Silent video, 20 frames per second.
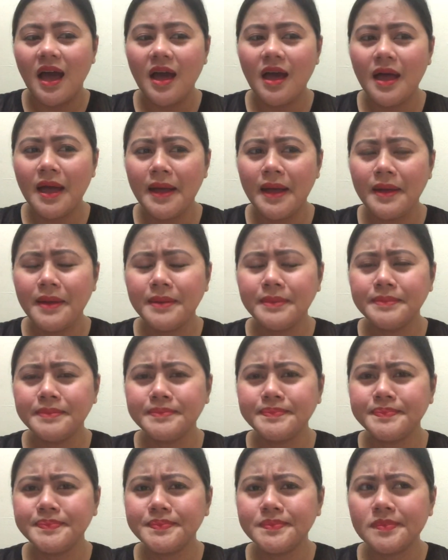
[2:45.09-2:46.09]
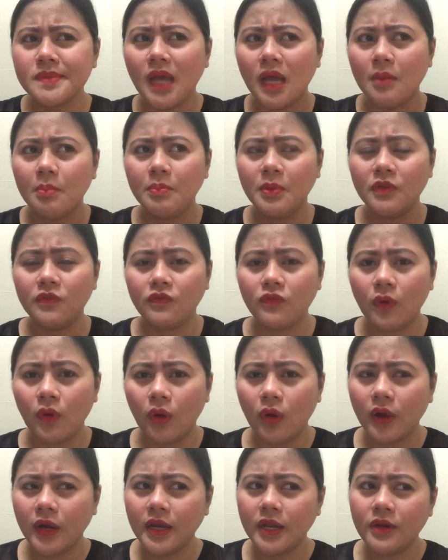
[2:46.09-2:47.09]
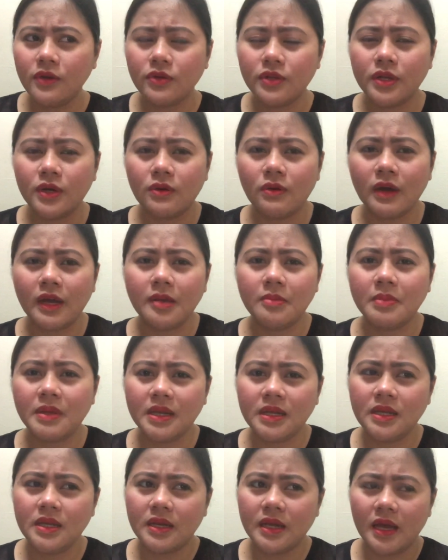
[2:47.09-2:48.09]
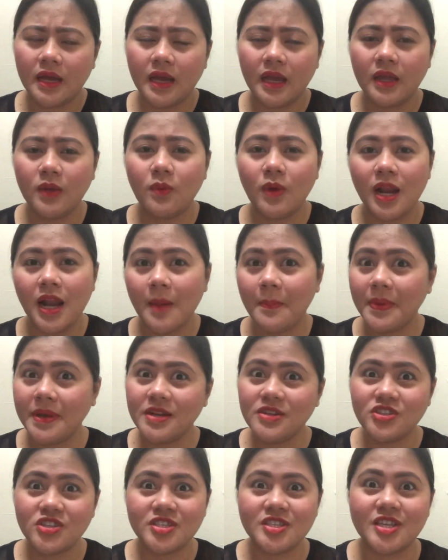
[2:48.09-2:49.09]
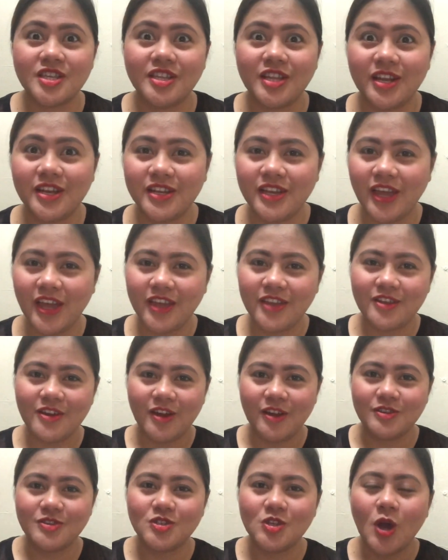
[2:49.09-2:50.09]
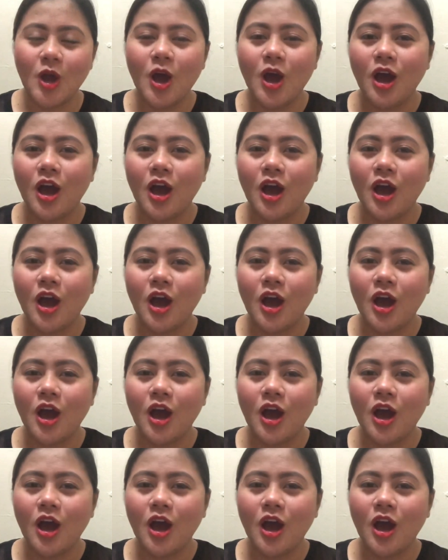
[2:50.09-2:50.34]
Um, before, nanood ako kay Baninay, wala pa din siya sa 10k guys.